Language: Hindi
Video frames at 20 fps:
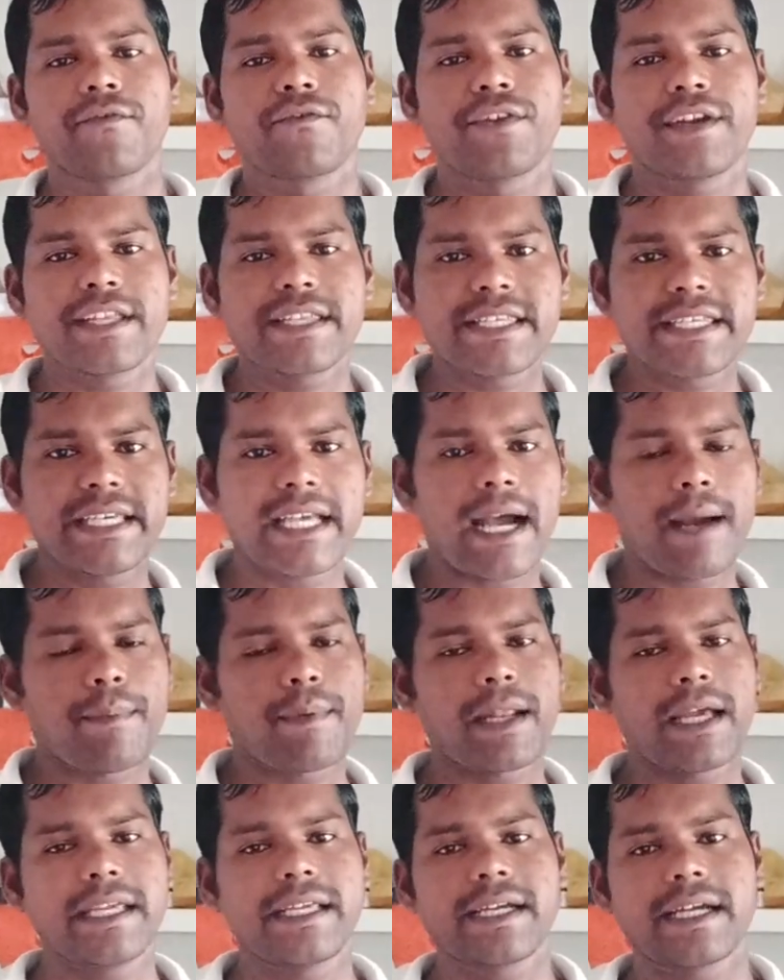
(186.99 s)
फिर से
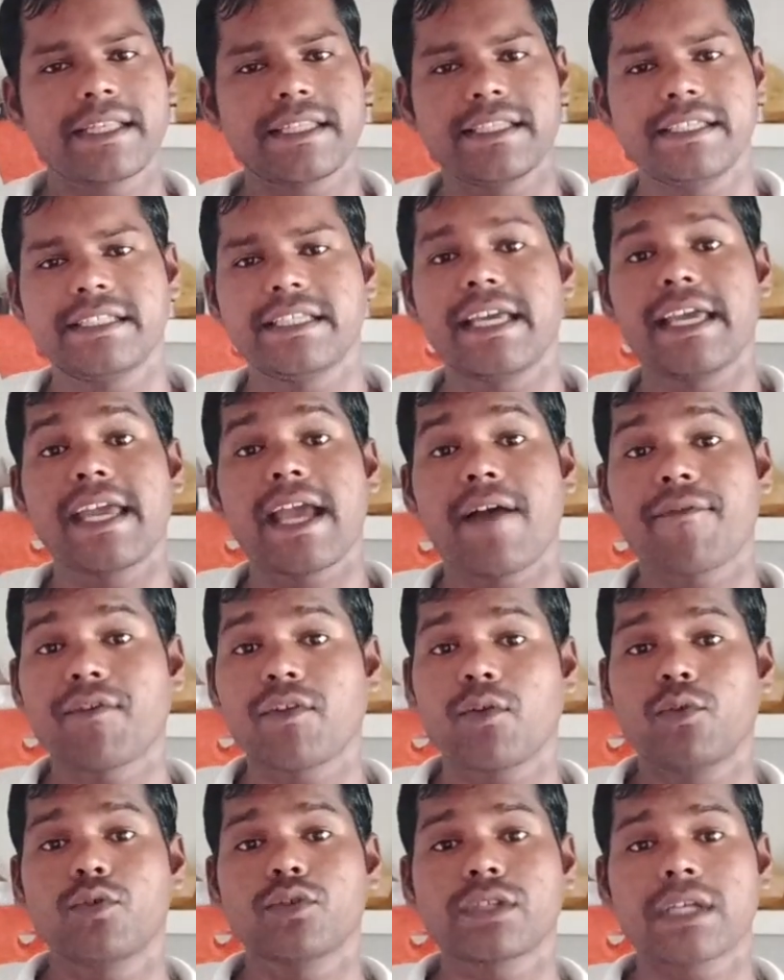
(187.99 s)
अप्लाई कर दीजिए या
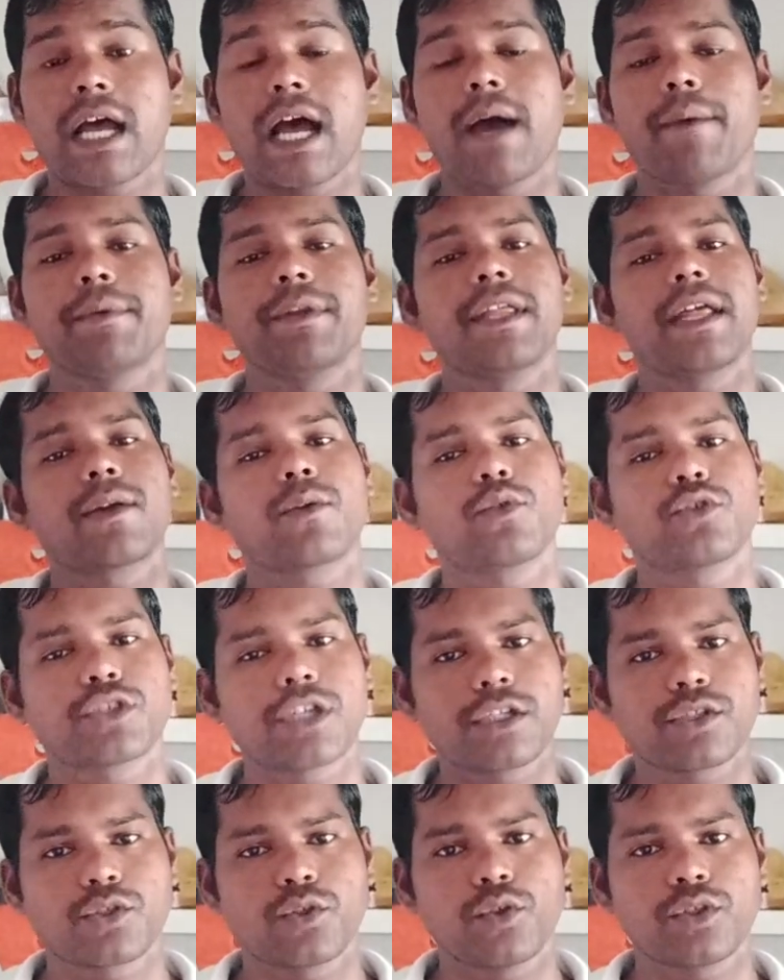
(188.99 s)
फिर उस आवेदन को
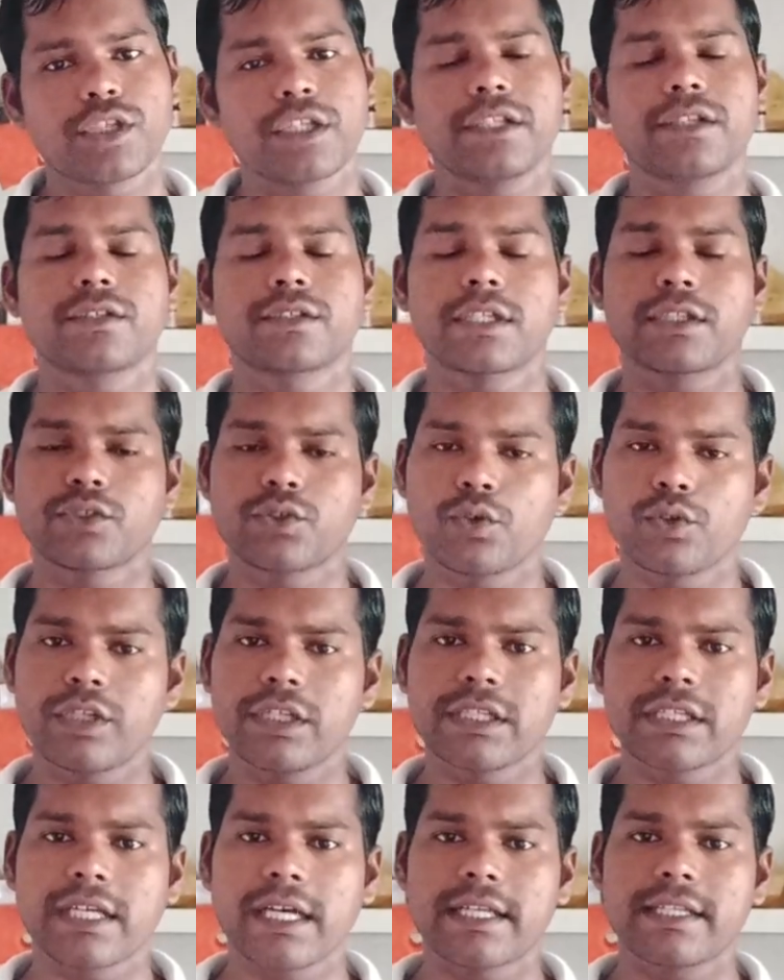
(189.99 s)
संशोधित
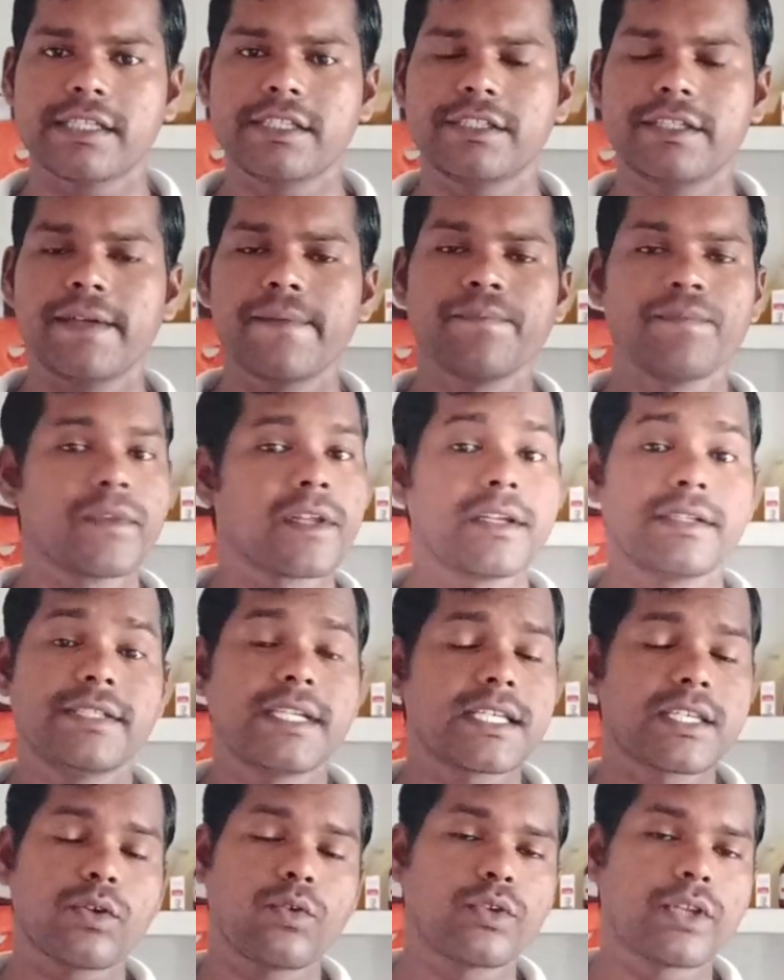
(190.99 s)
संशोधित कर दीजिए
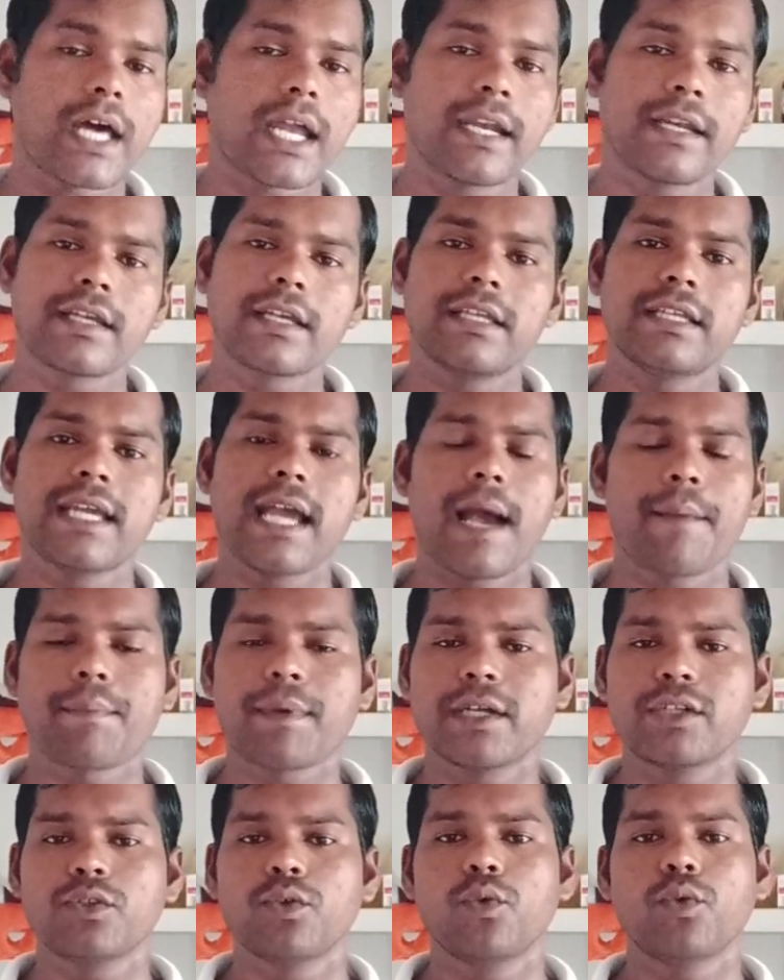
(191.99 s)
जैसे उदाहरण के लिए
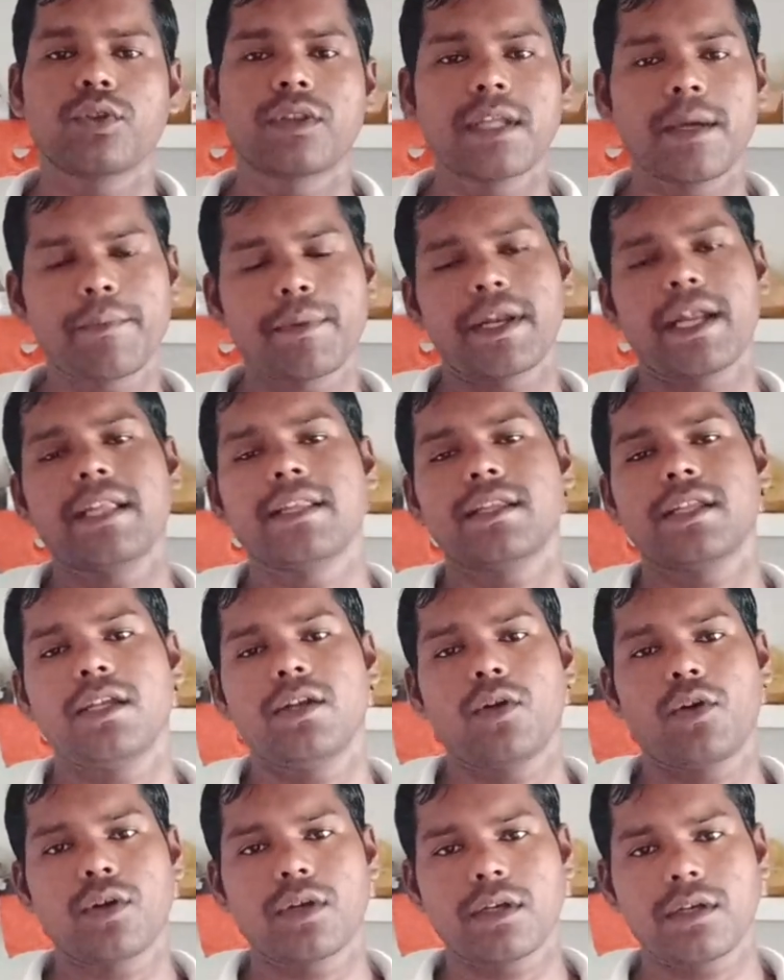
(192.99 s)
आपका जो उद्यम क्रांति
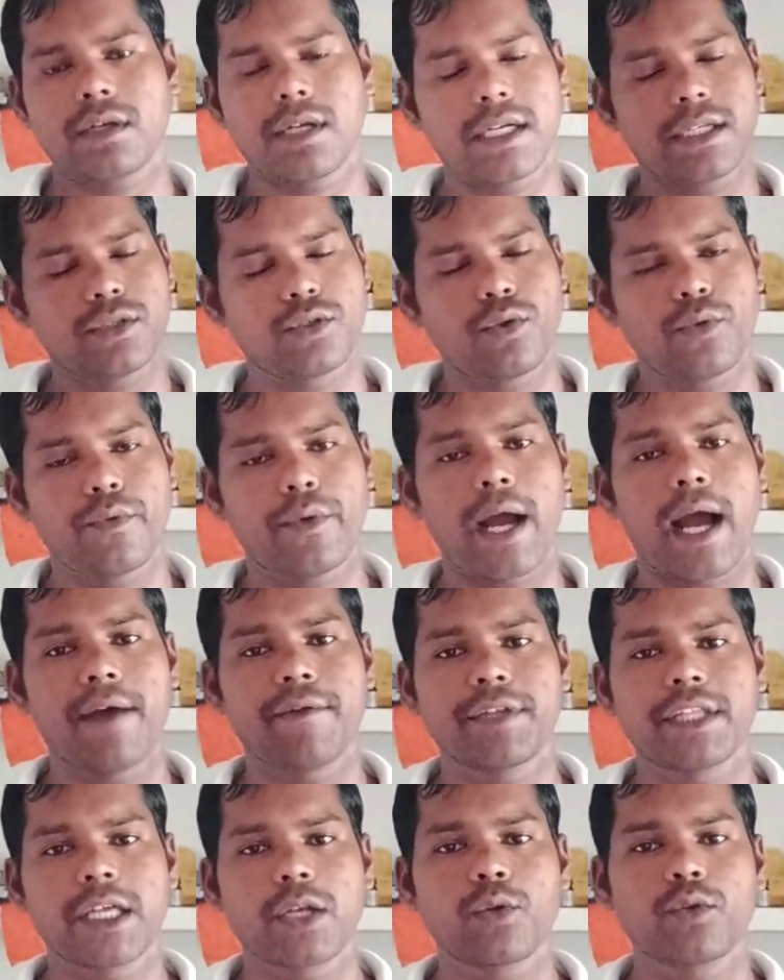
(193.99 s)
लोन का जो
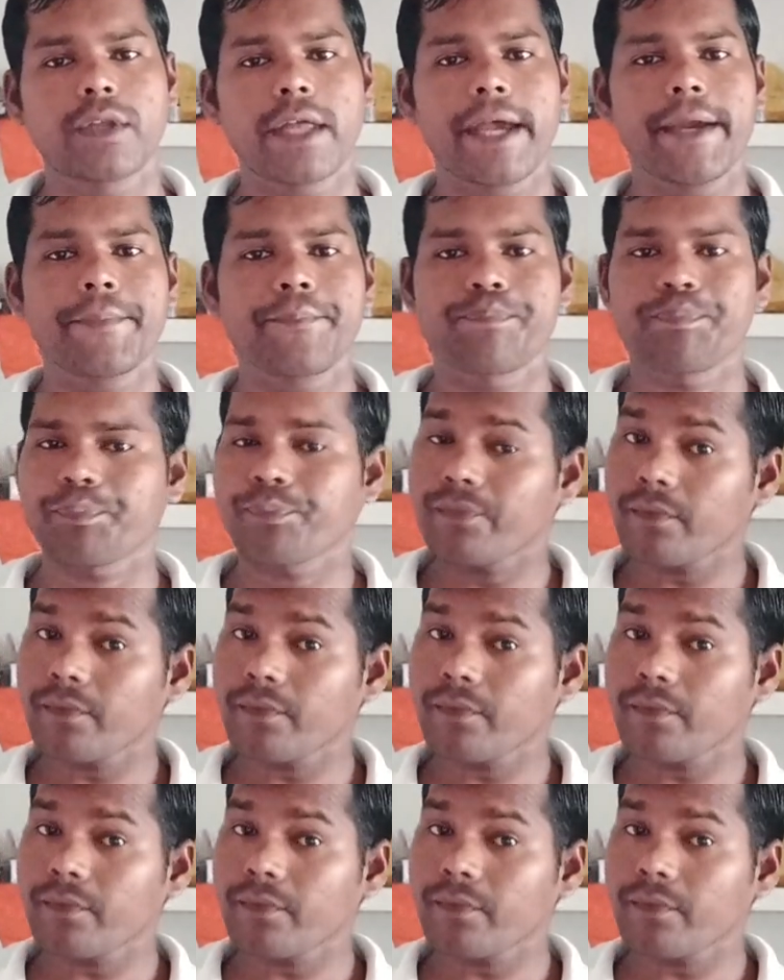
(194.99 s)
आवेदन होता है